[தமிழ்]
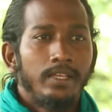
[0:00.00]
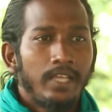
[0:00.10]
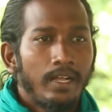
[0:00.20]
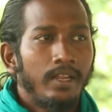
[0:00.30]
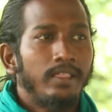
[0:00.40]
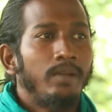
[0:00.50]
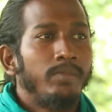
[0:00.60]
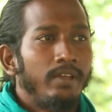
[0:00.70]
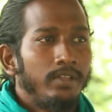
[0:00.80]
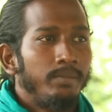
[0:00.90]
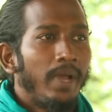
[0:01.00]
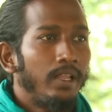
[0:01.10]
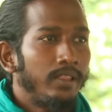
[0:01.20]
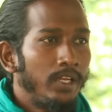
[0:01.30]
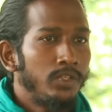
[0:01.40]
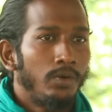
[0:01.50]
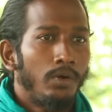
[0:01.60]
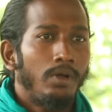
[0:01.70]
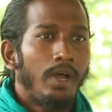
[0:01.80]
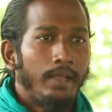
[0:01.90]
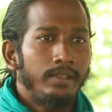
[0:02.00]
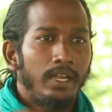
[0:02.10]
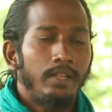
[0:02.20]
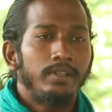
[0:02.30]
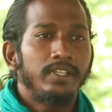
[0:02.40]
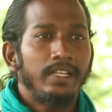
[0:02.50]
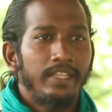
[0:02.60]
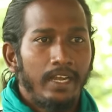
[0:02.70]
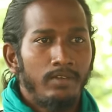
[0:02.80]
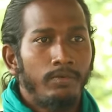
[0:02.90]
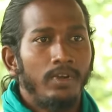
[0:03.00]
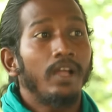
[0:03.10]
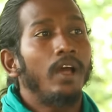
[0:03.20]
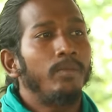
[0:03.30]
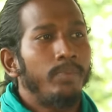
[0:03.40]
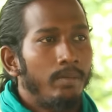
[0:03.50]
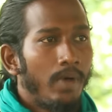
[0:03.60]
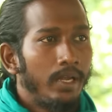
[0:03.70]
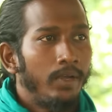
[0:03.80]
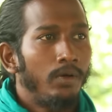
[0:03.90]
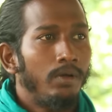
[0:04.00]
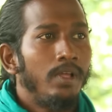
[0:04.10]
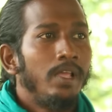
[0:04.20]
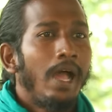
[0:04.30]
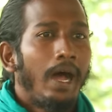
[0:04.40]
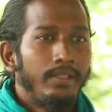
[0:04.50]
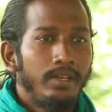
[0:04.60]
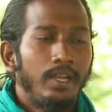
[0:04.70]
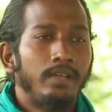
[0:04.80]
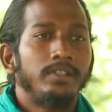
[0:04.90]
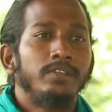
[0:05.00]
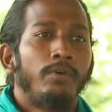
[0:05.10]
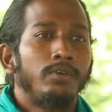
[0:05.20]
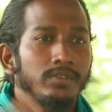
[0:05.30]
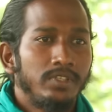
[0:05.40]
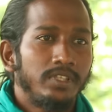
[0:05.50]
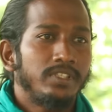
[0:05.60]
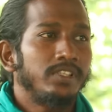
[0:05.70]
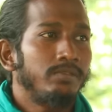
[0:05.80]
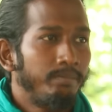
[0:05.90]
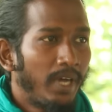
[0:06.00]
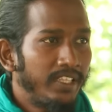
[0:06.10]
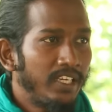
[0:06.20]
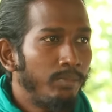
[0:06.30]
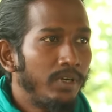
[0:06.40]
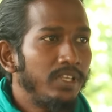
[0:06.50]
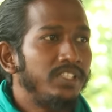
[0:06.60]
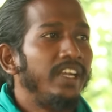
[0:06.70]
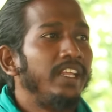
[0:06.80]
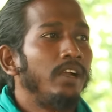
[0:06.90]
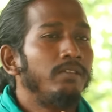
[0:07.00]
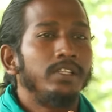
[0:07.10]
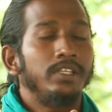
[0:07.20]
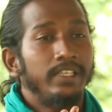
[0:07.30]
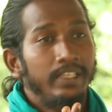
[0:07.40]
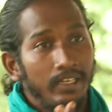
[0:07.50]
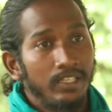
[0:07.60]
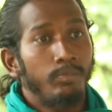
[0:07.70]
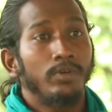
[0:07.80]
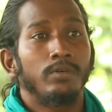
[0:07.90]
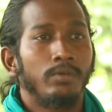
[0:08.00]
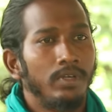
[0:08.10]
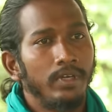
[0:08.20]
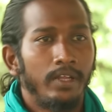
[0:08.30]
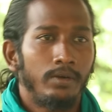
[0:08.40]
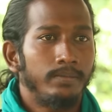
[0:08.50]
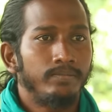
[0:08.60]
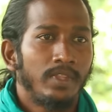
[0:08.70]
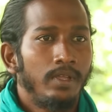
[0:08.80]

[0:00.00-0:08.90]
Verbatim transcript: சர்க்கரை தன்மையை வந்து மேலே தெளிச்சிடும் அதனால் வந்து அந்த இடம் ஃபுல்லாக கருப்பாக மாறிடும் அதனால் வந்து ஃபோட்டோசிந்தசிஸ் பாதிக்கப்பட்டு செடிகள் வந்து இறந்து போகக்கூட நேரிடும்